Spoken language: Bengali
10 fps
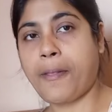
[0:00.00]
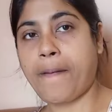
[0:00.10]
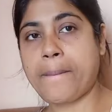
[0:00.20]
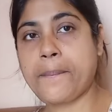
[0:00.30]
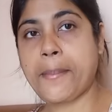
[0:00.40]
খেতে
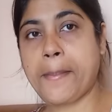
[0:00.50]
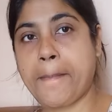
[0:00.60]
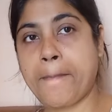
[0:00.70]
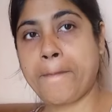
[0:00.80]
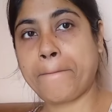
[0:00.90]
দিয়ে
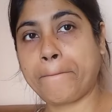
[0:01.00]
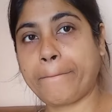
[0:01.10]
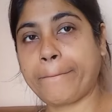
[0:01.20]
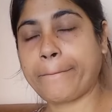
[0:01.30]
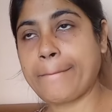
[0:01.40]
দিয়েছি আজকে
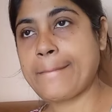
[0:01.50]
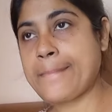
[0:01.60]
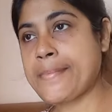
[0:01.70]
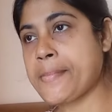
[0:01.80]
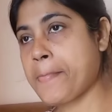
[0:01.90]
সকালে
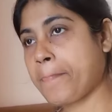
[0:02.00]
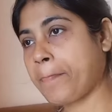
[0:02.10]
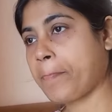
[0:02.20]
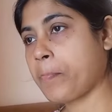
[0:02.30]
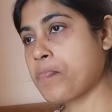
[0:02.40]

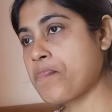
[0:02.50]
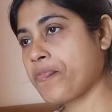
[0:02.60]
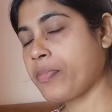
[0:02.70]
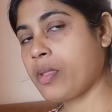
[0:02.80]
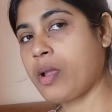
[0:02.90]
ব্রেকফাস্টে
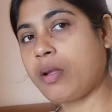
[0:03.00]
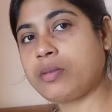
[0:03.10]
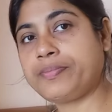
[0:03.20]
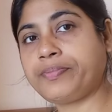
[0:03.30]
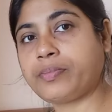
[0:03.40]
ম্যাগি করেছি
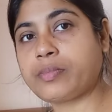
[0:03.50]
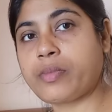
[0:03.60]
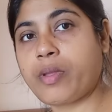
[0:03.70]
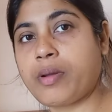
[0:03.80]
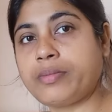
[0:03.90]
সমস্ত
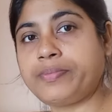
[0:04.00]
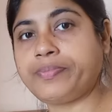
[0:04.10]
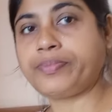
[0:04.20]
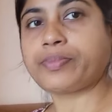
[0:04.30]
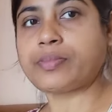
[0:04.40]
সবজি
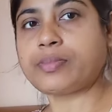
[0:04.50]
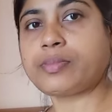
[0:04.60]
দিয়ে